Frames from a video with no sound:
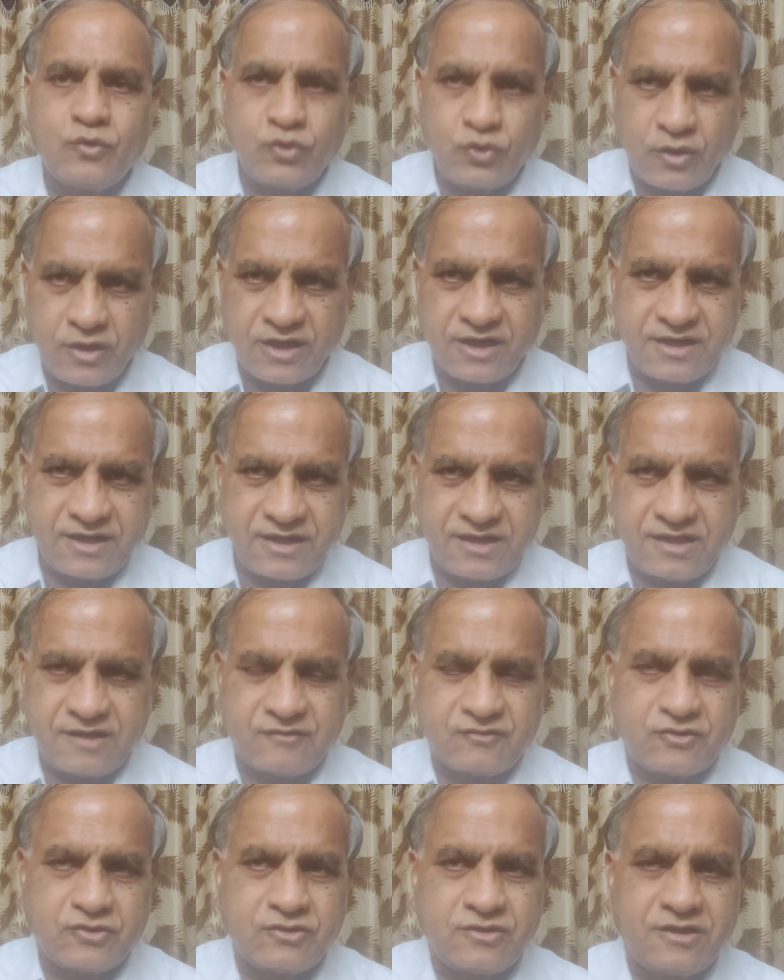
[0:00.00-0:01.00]
ముందుగానే
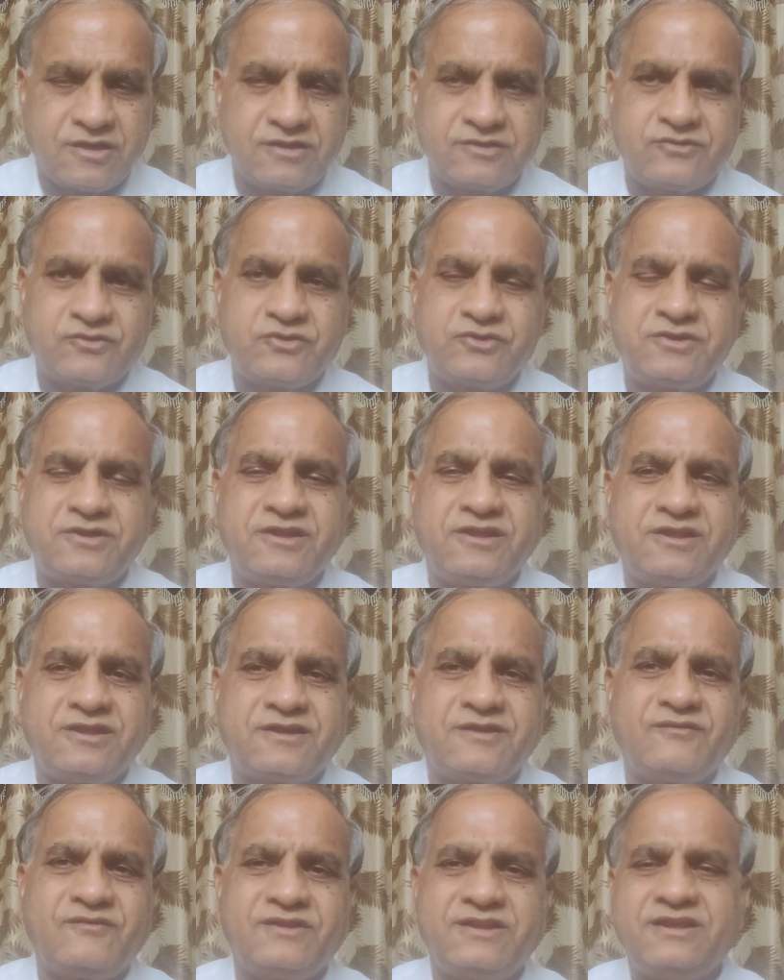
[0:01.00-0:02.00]
అవరోధాలు
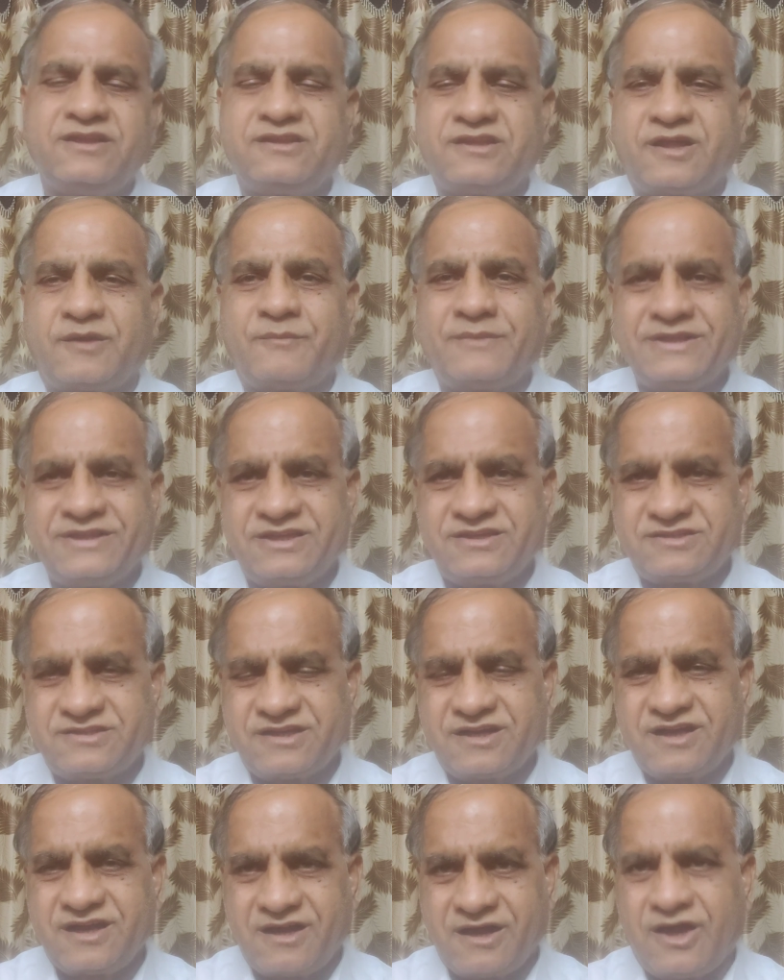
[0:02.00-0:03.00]
సృష్టించడం ఇది
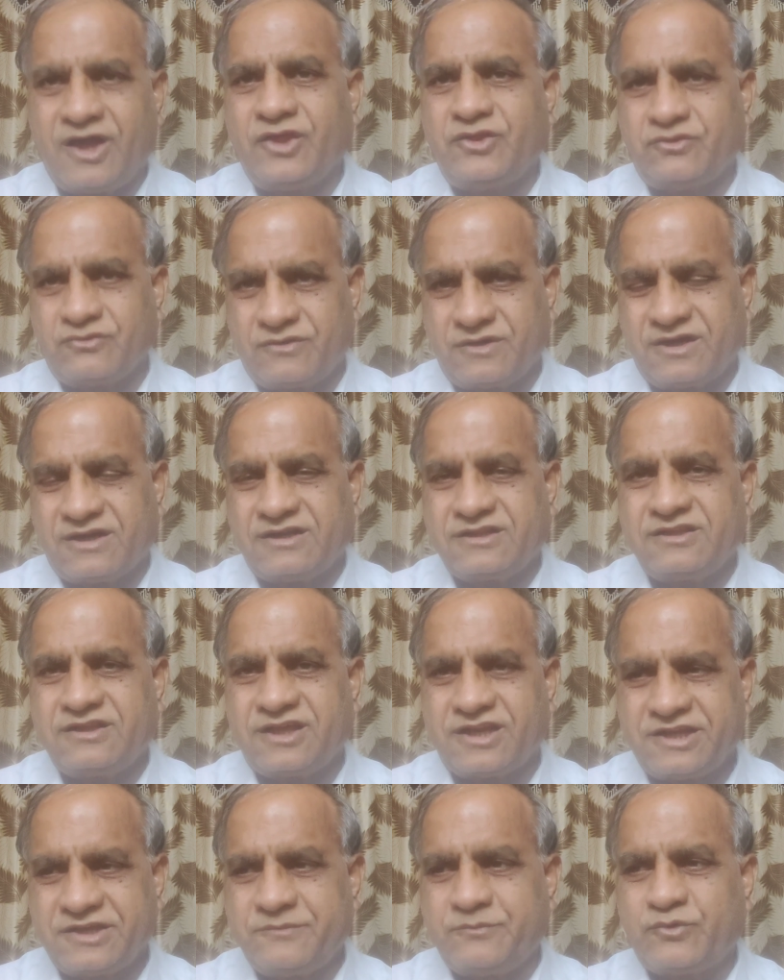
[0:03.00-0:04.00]
సమంజసం కాదు కానీ
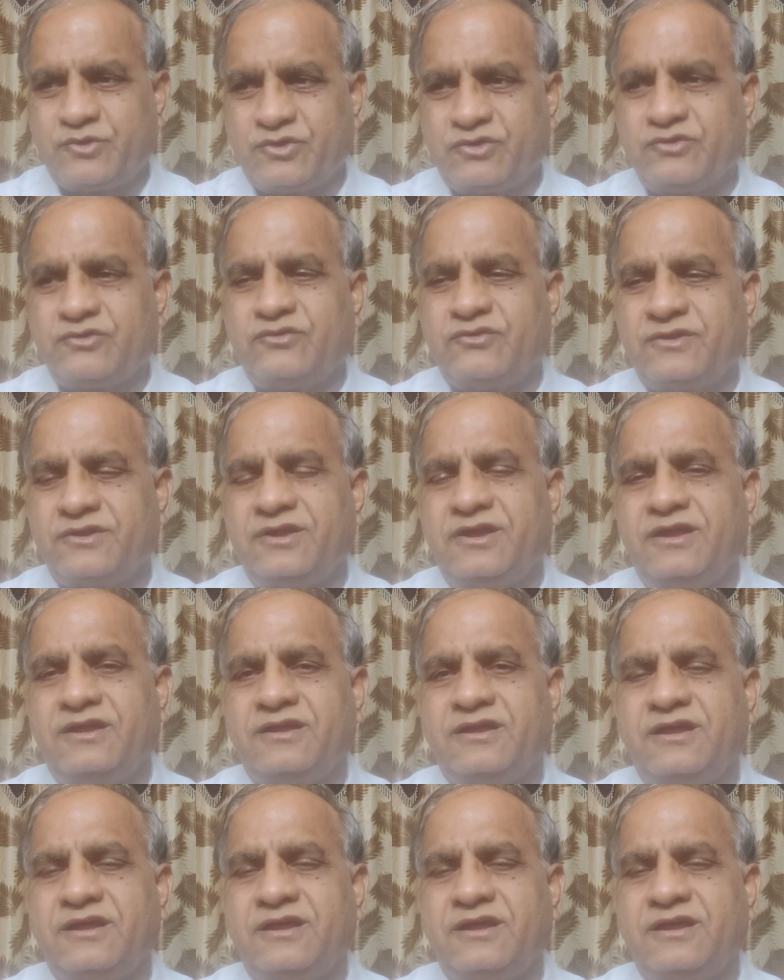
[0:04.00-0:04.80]
జరిగిపోతూ ఉంది